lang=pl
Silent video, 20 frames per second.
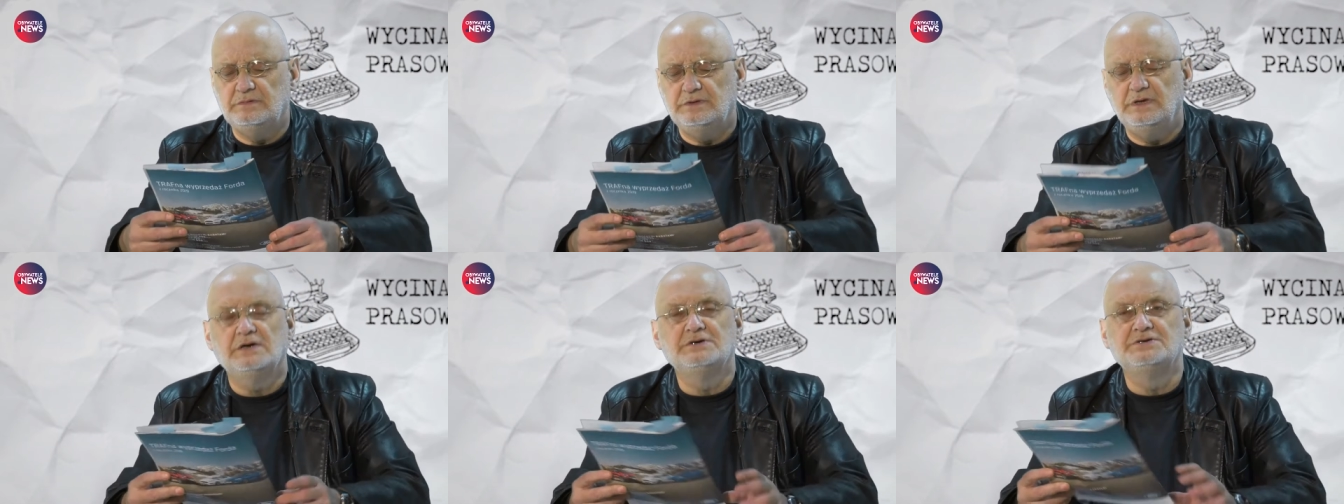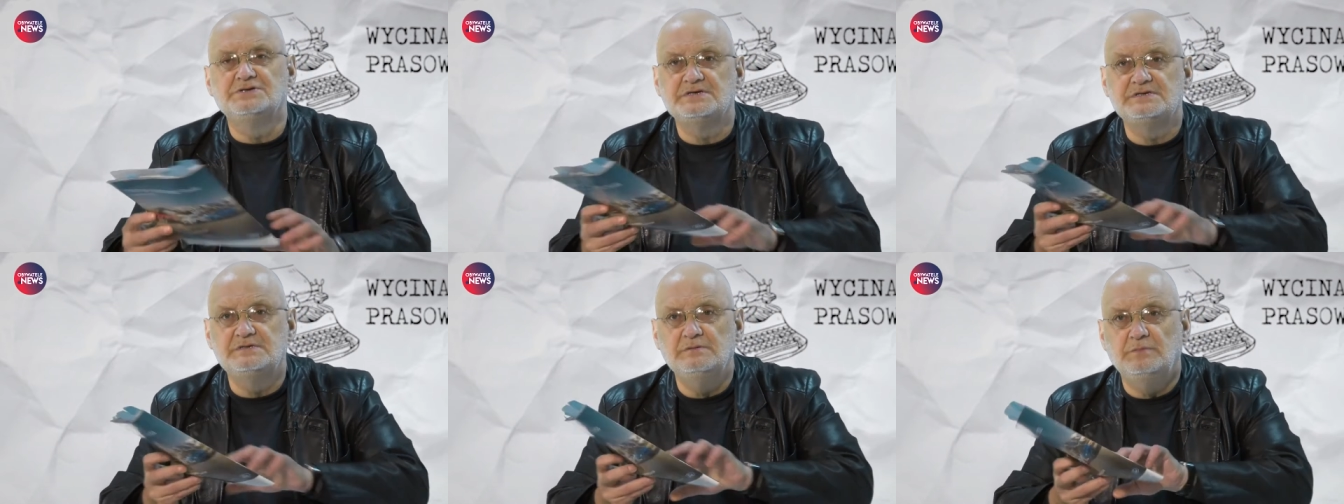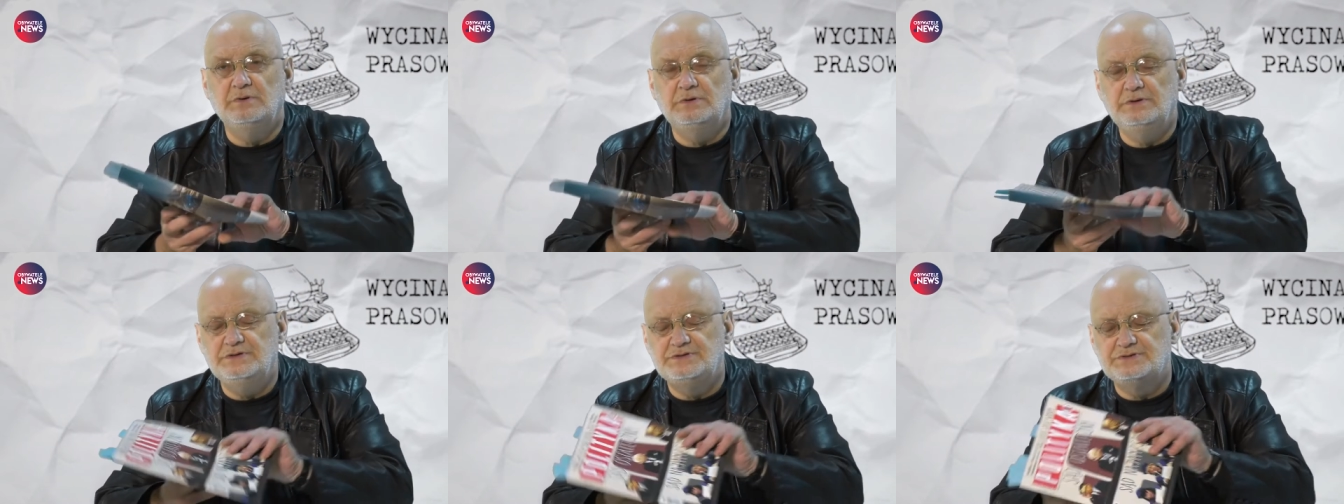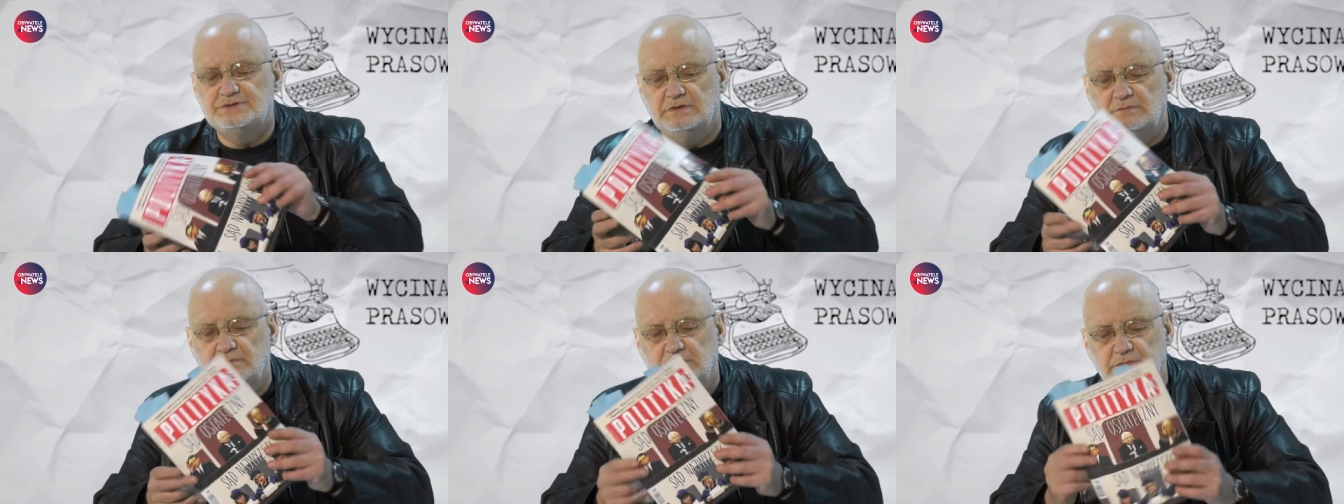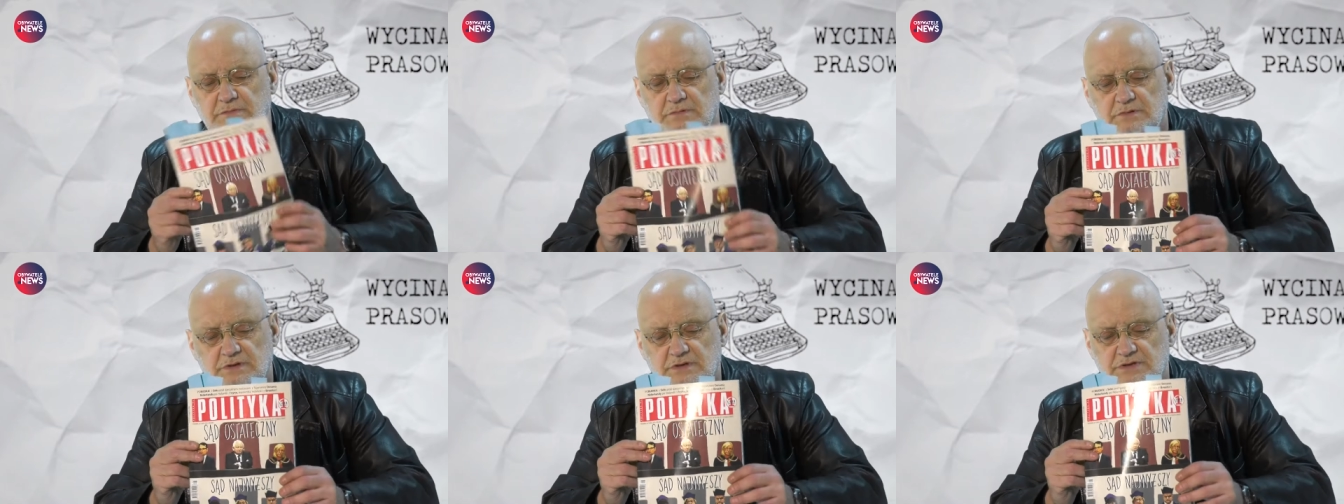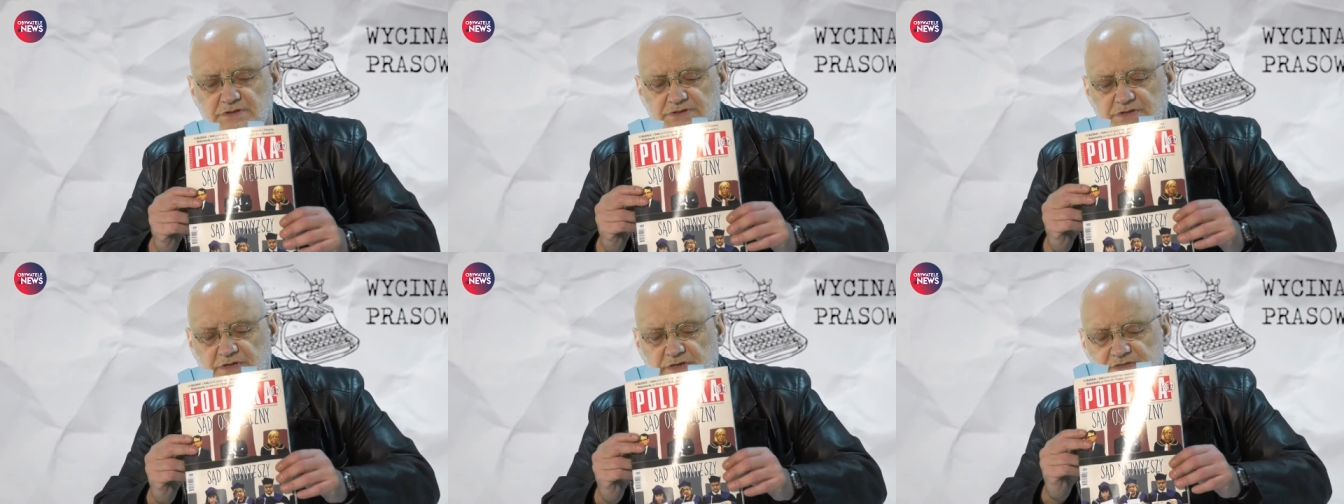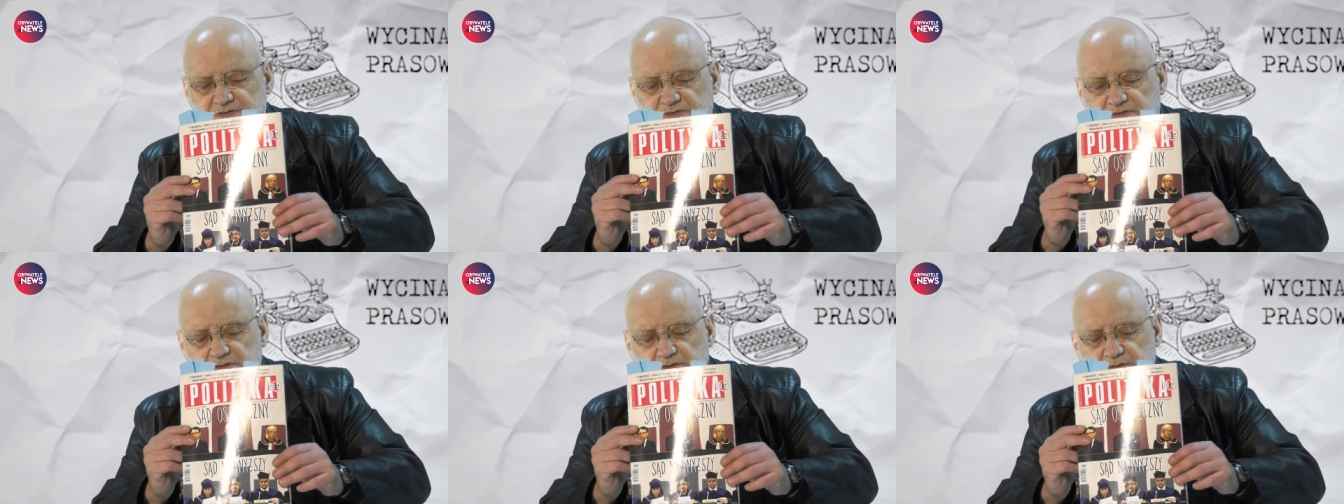jakże symbolicznym, jeszcze
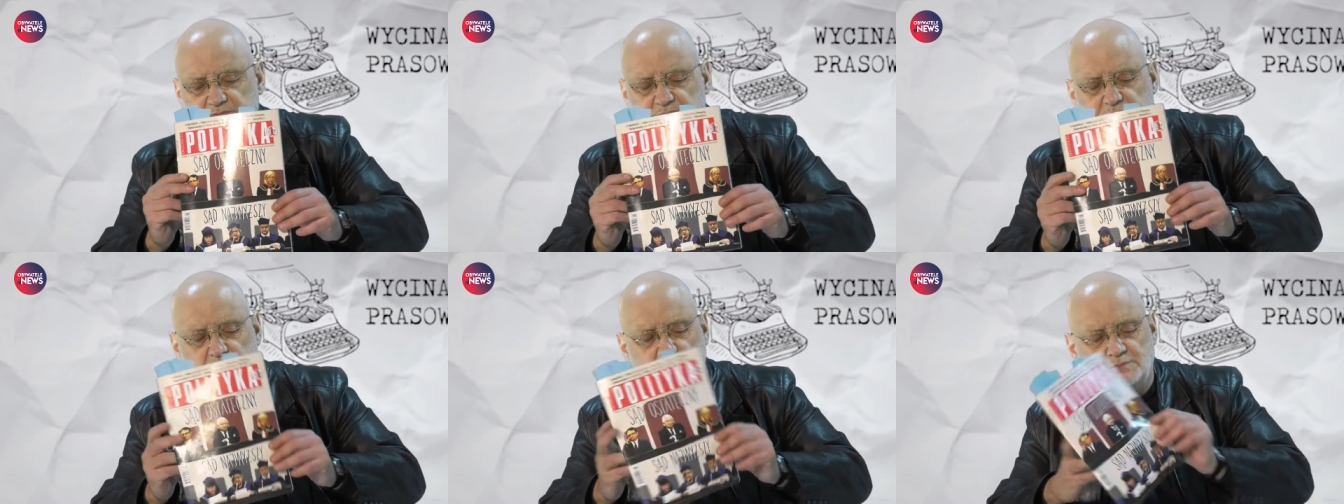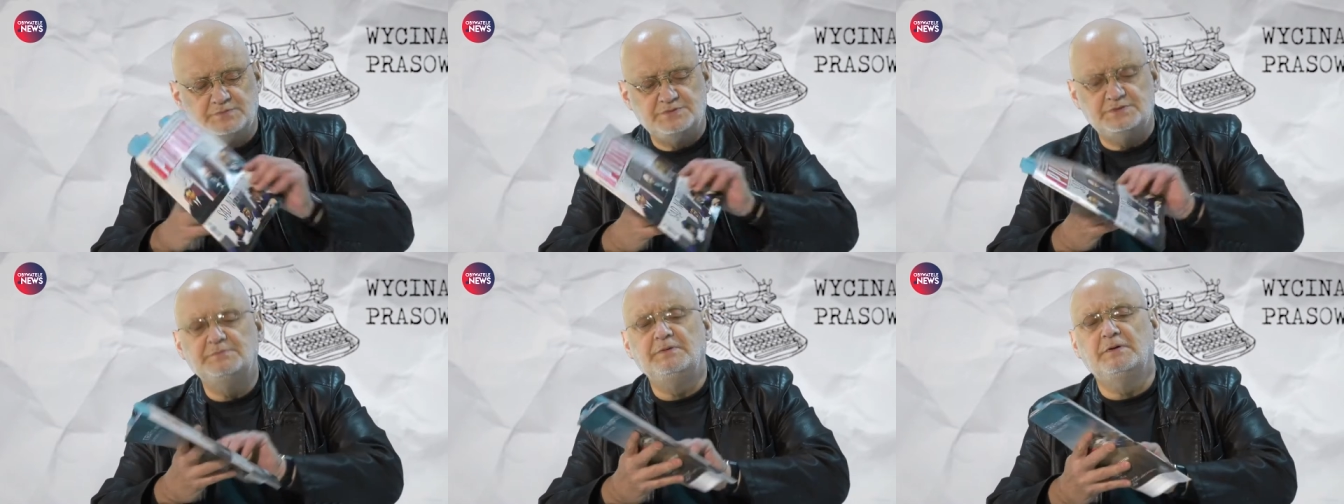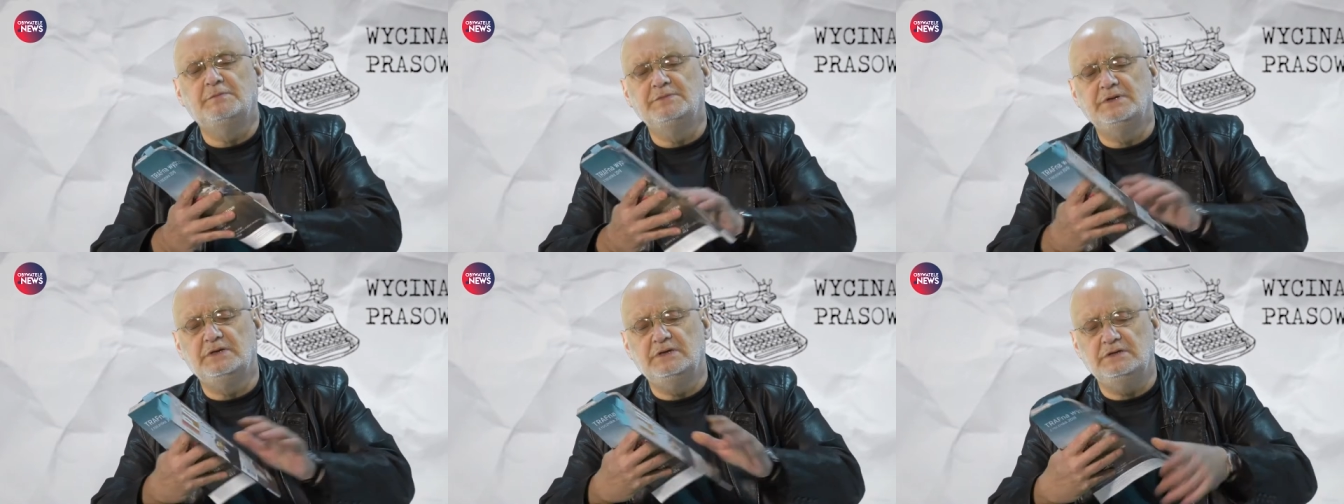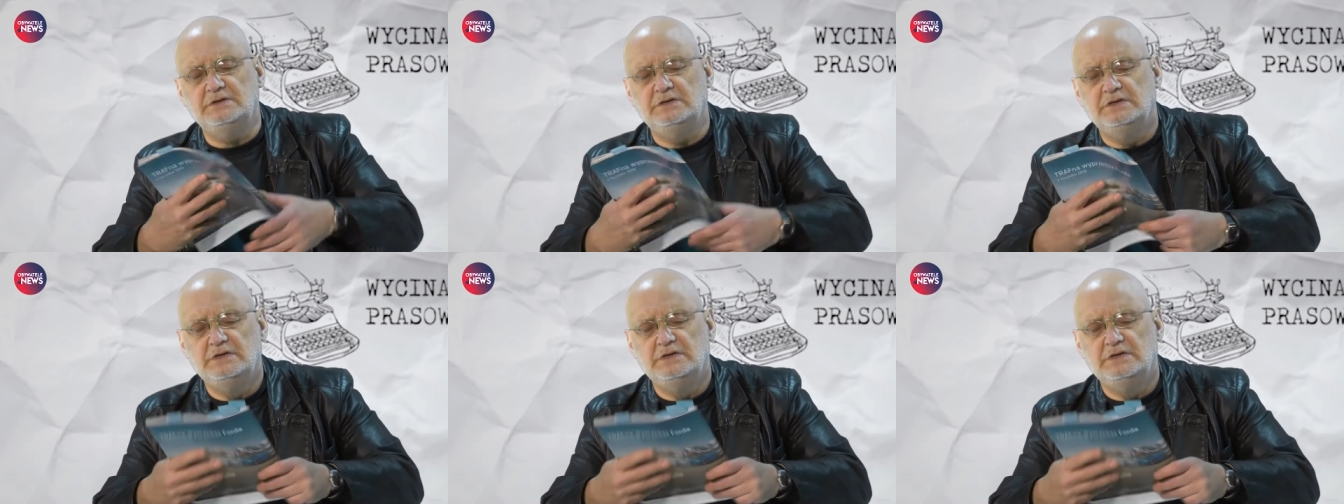raz ją przypomnę.